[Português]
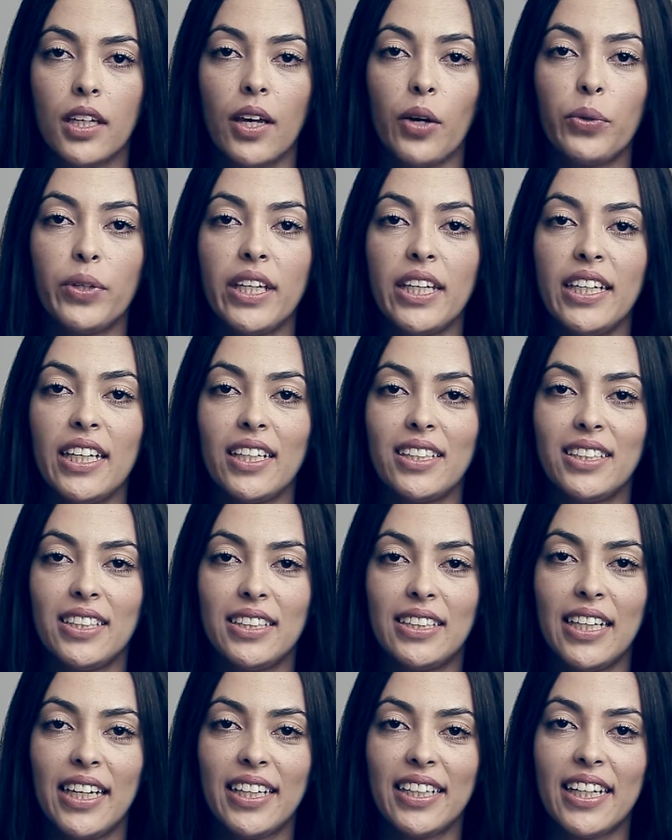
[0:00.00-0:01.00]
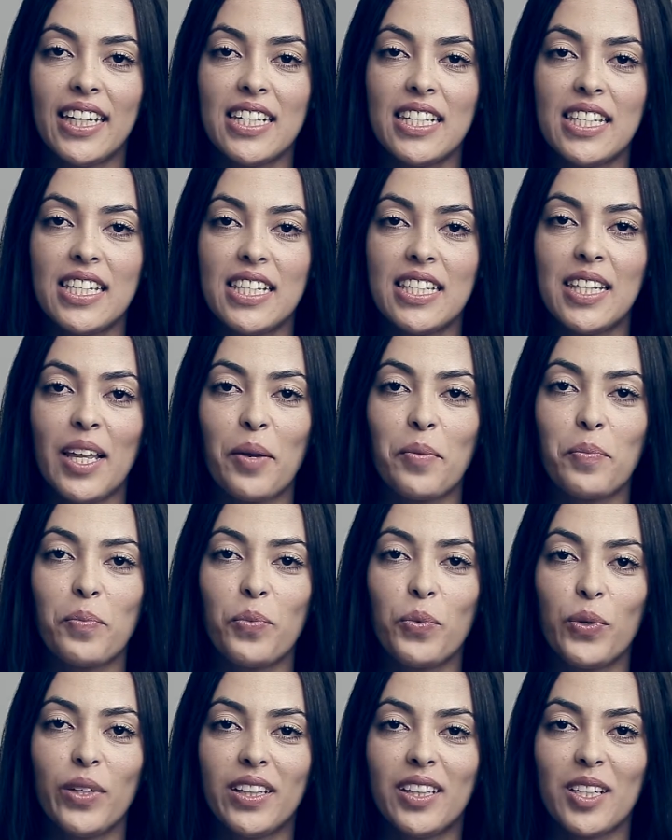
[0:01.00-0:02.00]
Eu queria dizer que existem
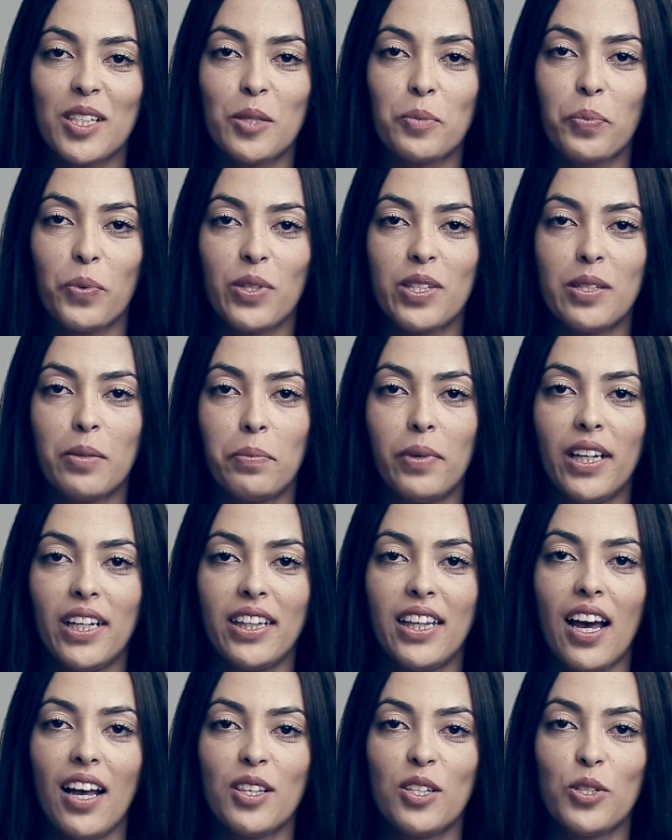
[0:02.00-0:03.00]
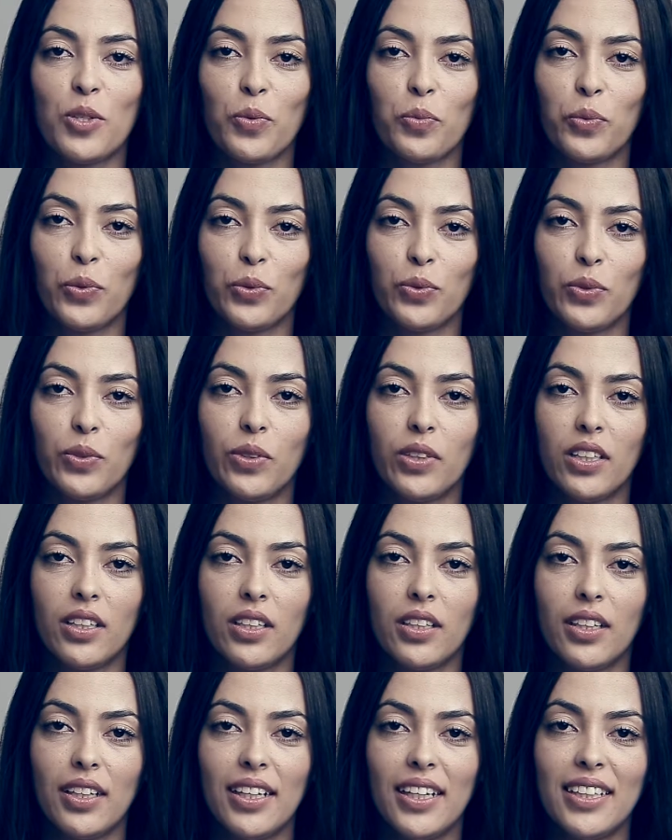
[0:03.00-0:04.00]
muitas possibilidades no mundo.
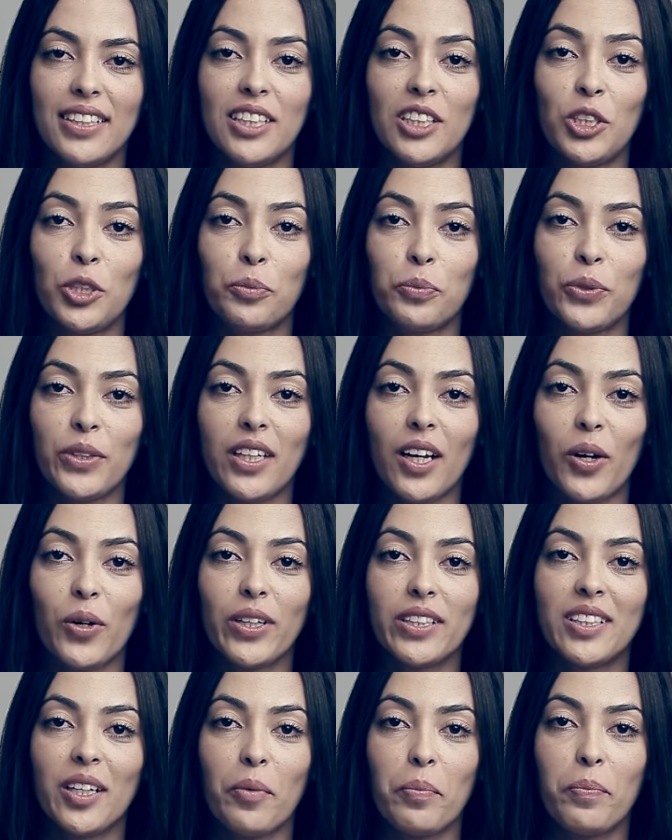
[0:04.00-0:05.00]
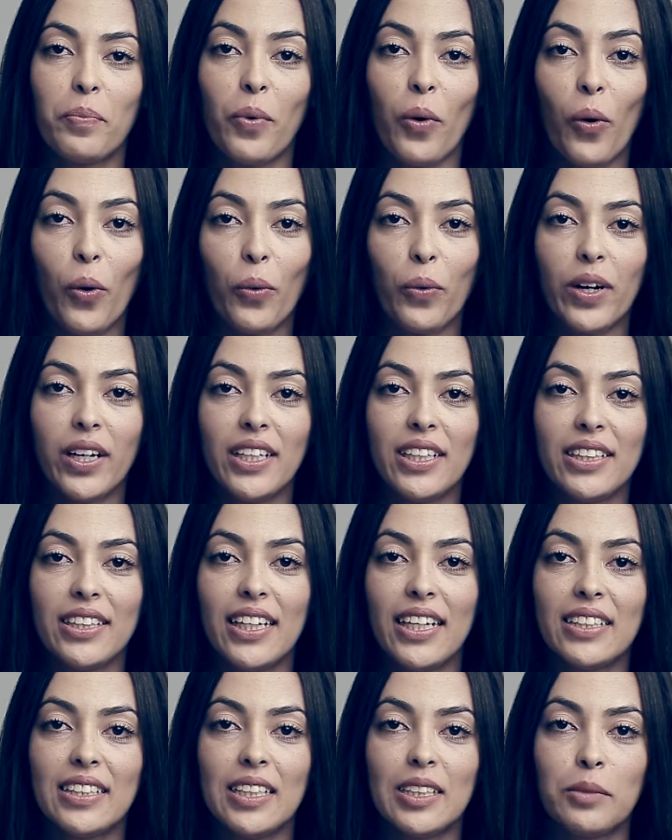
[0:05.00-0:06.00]
Existe muita coisa boa,
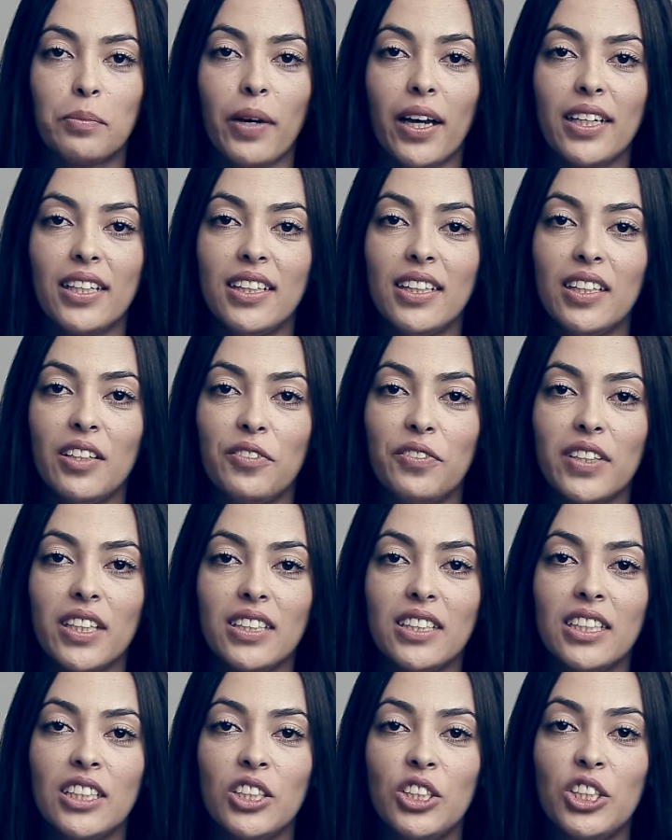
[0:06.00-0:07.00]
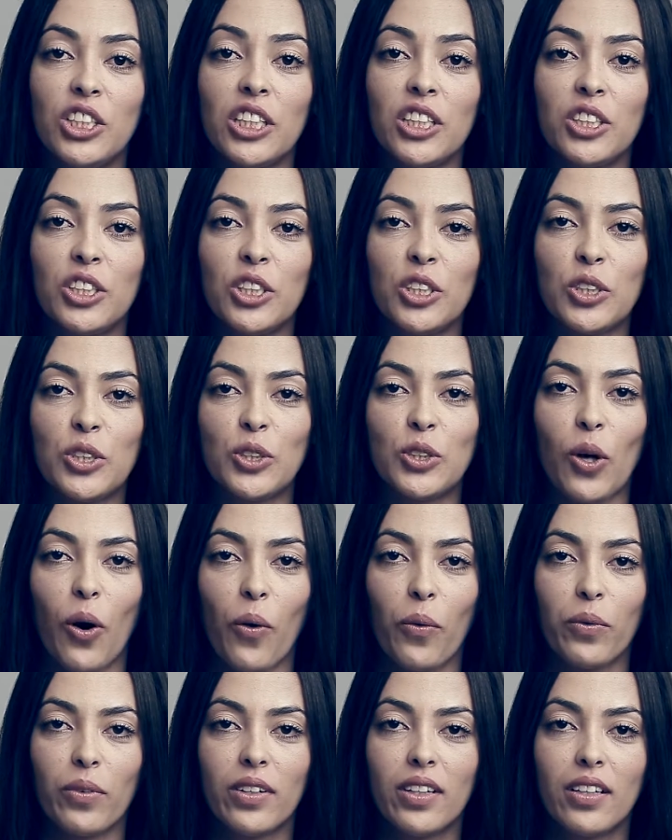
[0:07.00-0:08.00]
lindezas magníficas e dias de
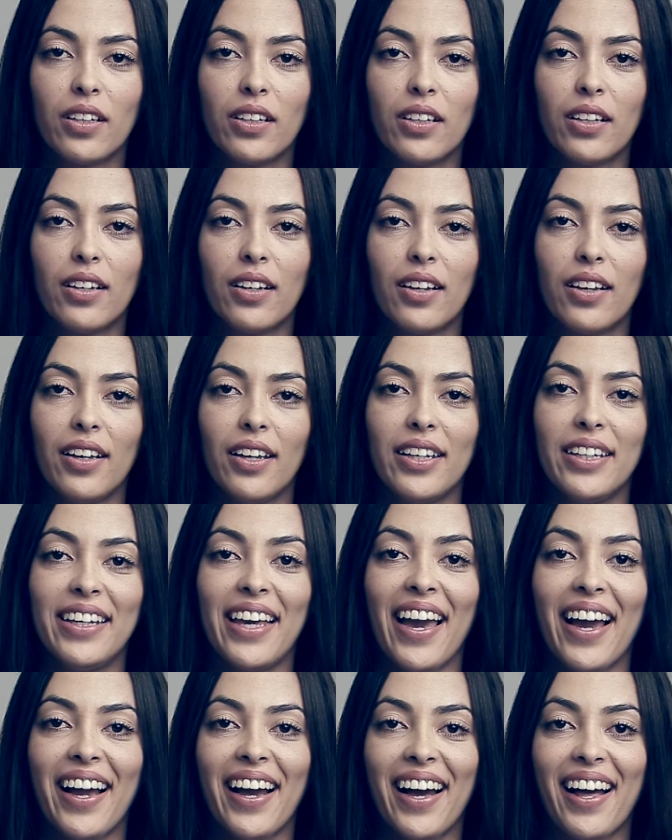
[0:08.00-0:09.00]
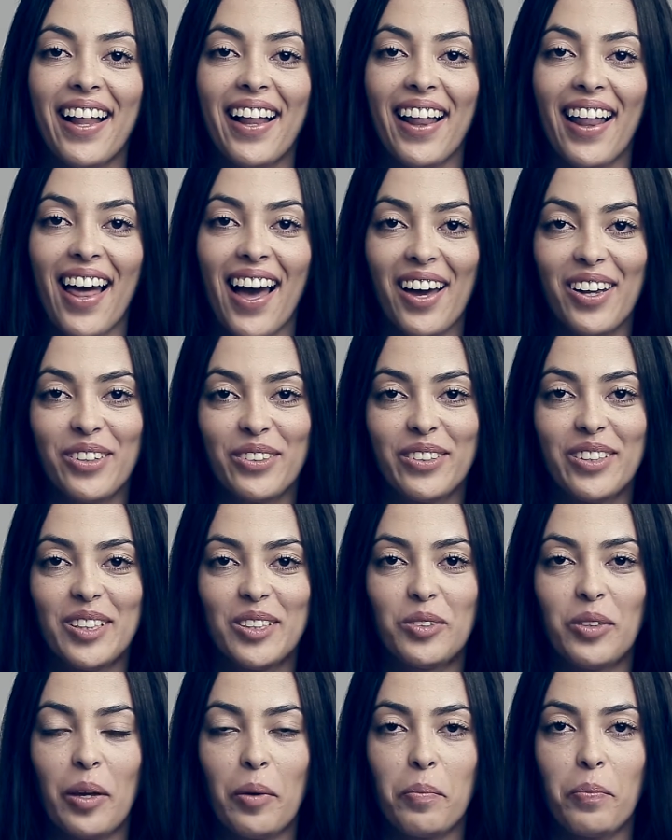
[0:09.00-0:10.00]
sol. E é claro que
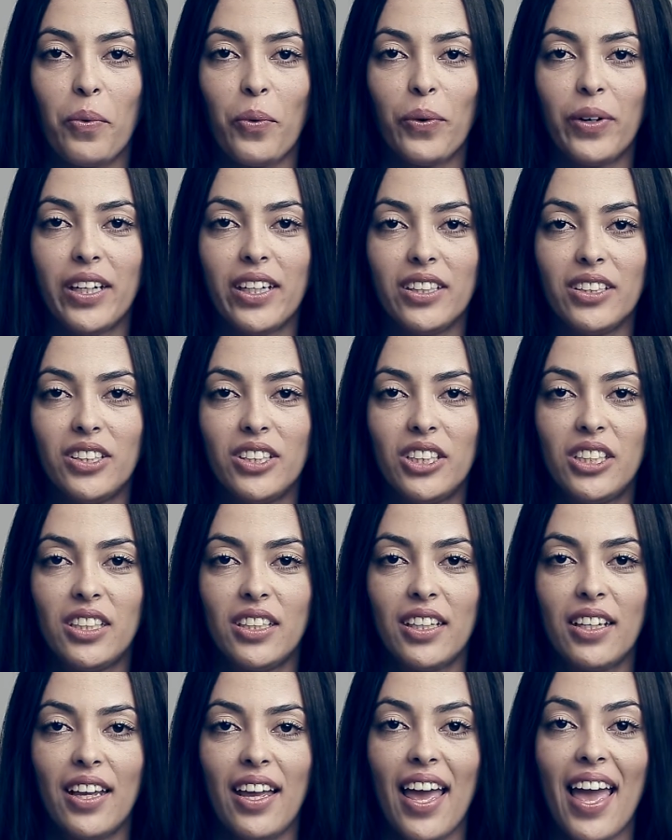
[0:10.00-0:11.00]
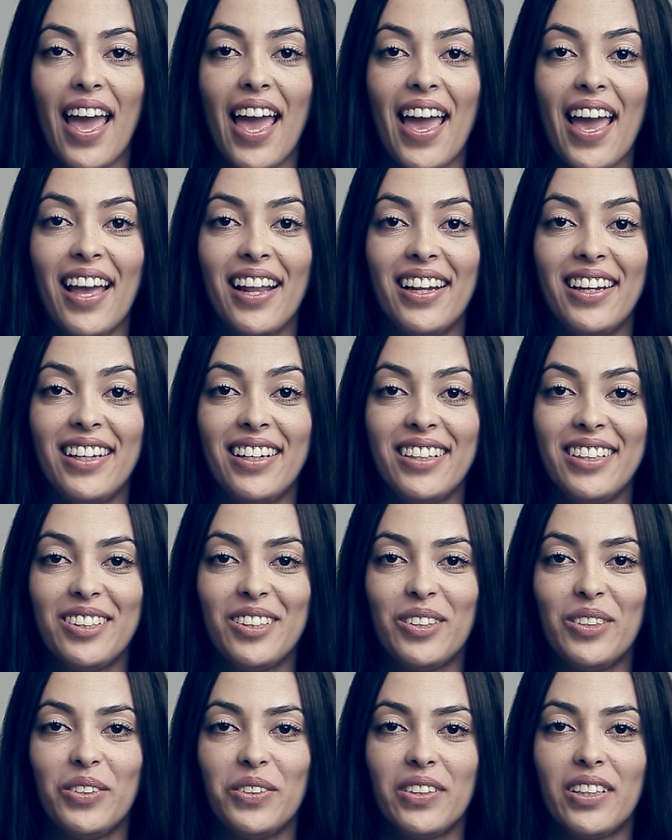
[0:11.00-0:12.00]
isso é empolgante, é
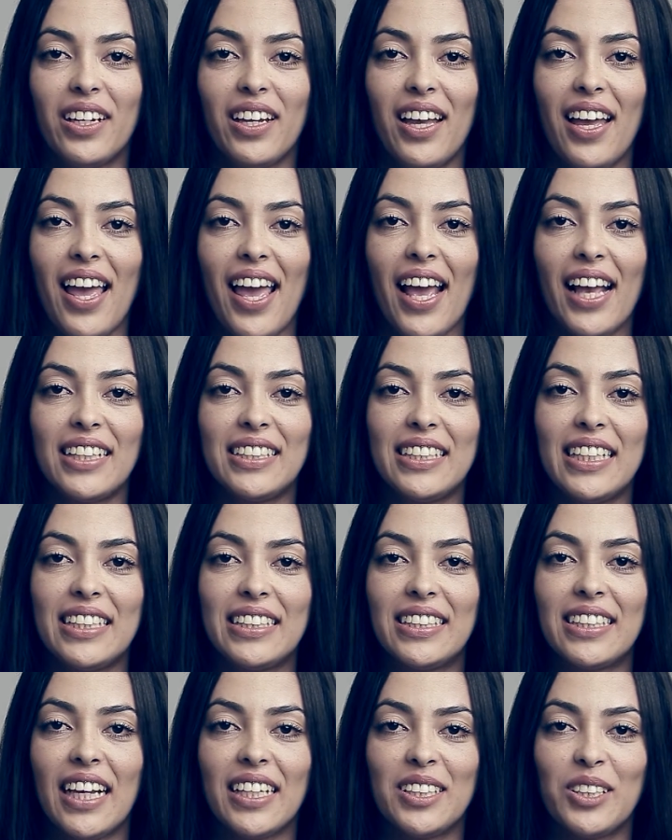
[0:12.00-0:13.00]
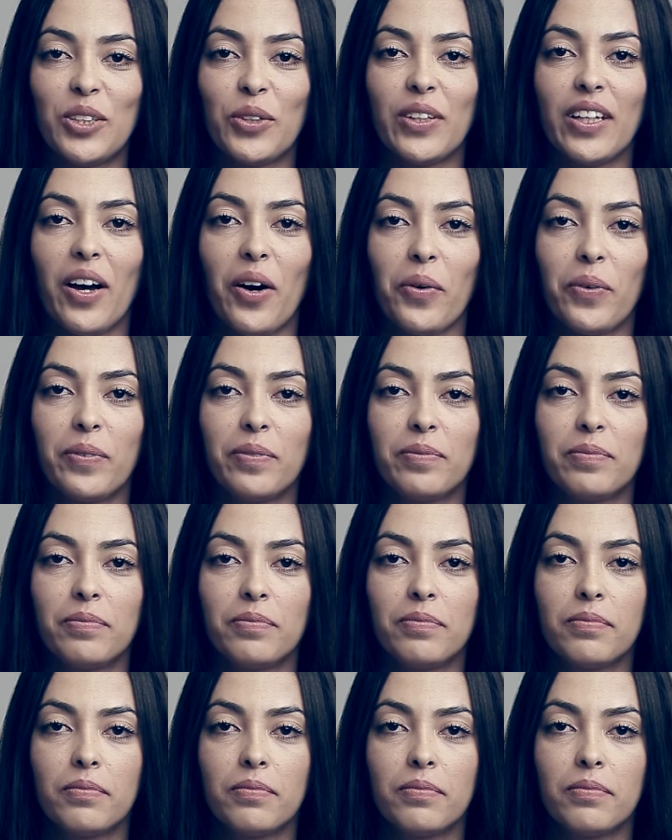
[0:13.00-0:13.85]
lindo, é sensacional.